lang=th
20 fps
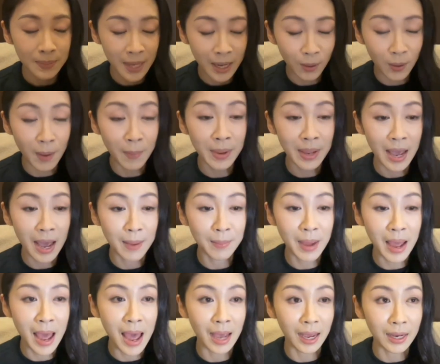ใช้ความพยายาม
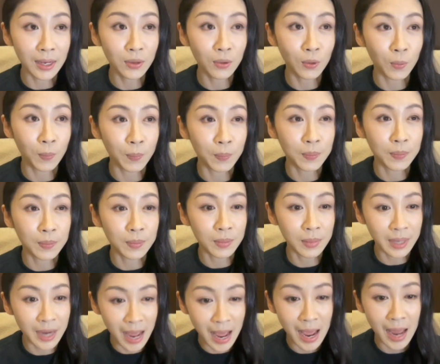หากันอยู่
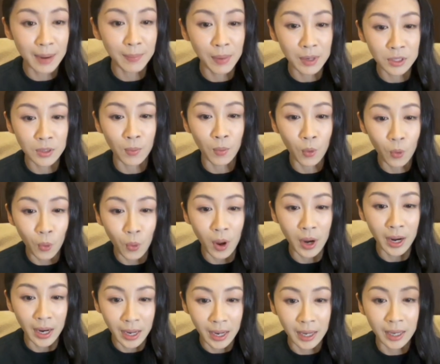นานพอสมคว
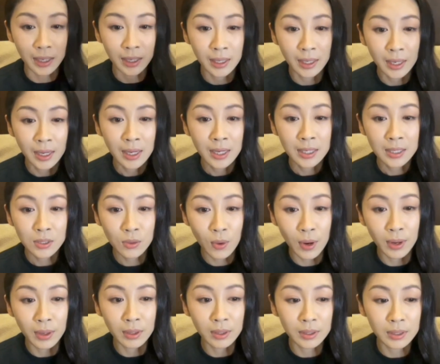รเลยค่ะส่
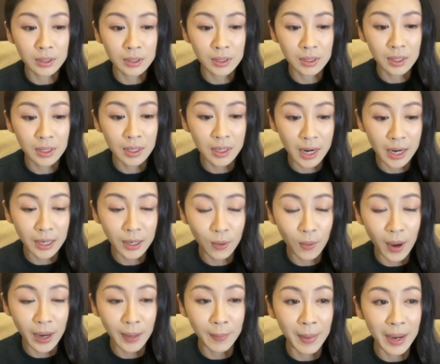วนเรื่อง
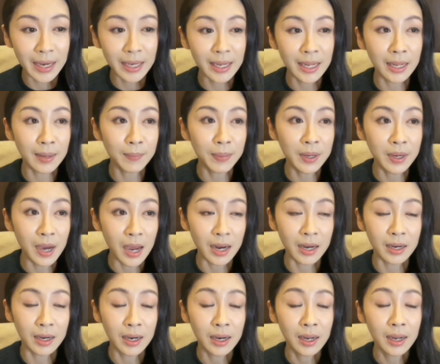ที่ว่าทำไมทิ้งเพื่อ
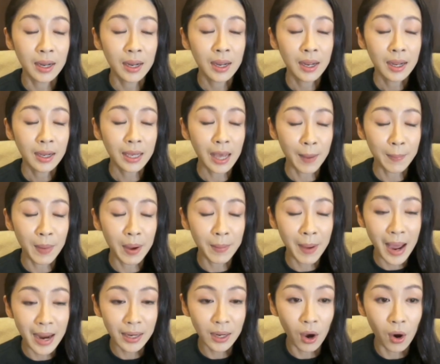นกลับมา
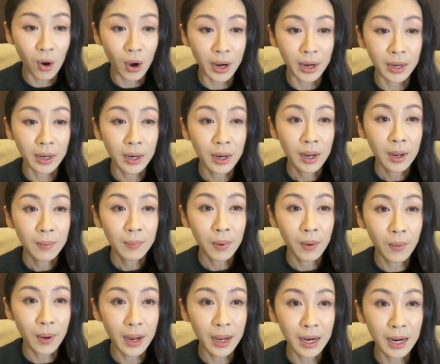บ้านก่อน
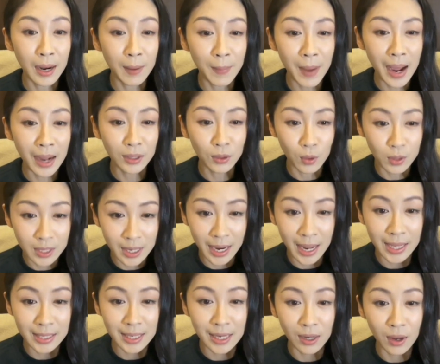เพราะว่าลำพังตัวฉัน
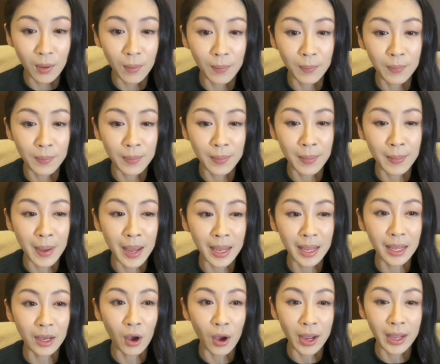เองฉันก็ไม่
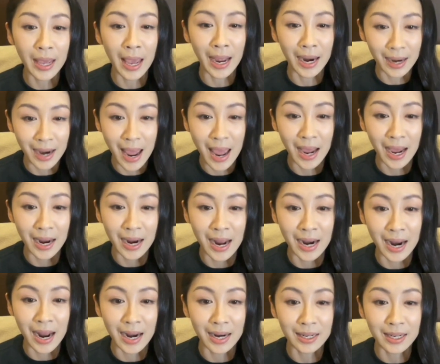ค่อยแข็งแรงข
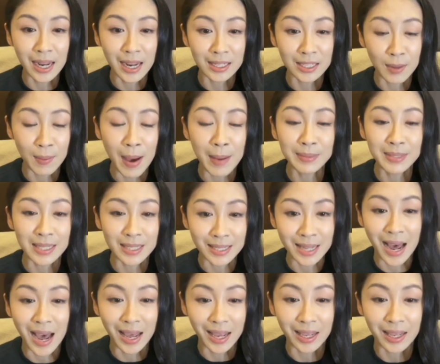นาดนั้นทางสภาพจิต
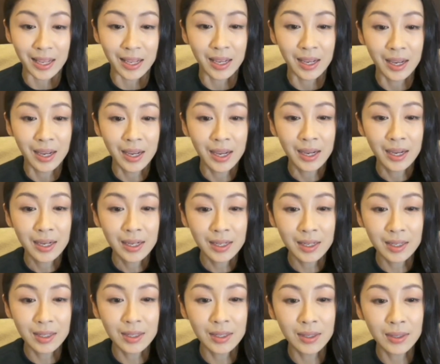ใจ
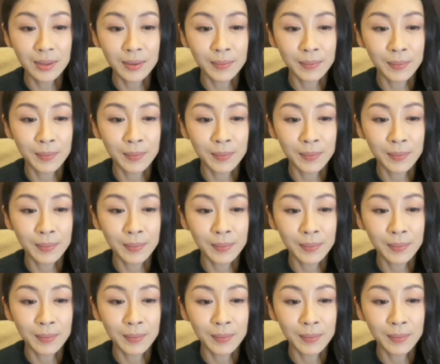คือ